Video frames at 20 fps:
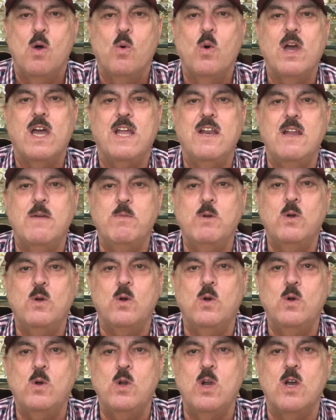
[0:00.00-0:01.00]
واحنا
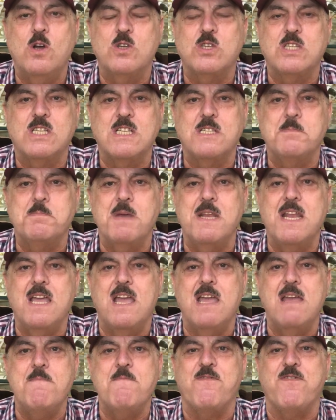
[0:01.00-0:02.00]
بنقول له يا استاذ
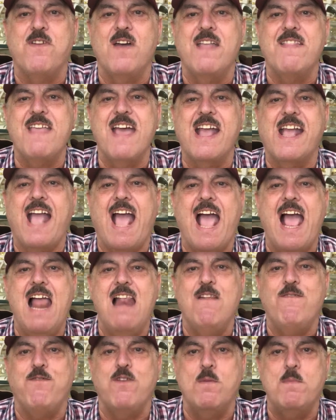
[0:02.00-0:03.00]
منعم فداك
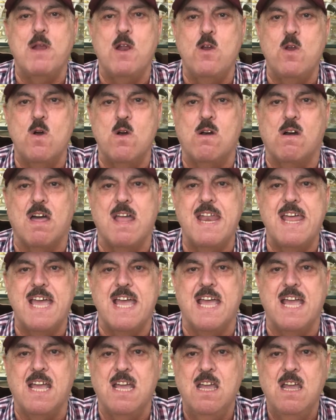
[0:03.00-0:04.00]
ألف مليون
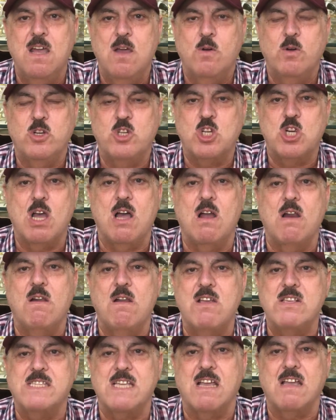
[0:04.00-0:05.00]
قناه وان شاء
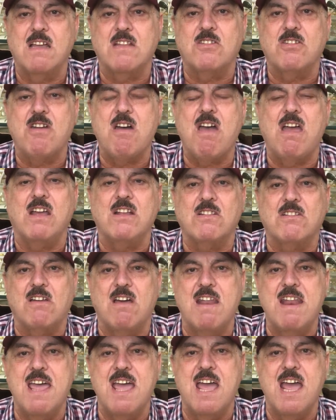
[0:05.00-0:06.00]
الله زكاه راحت
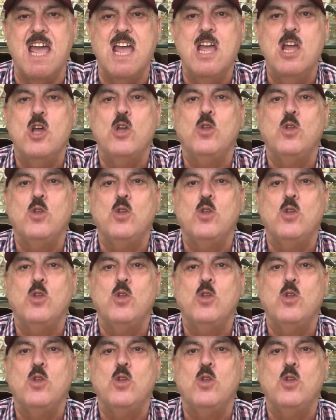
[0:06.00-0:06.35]
قناه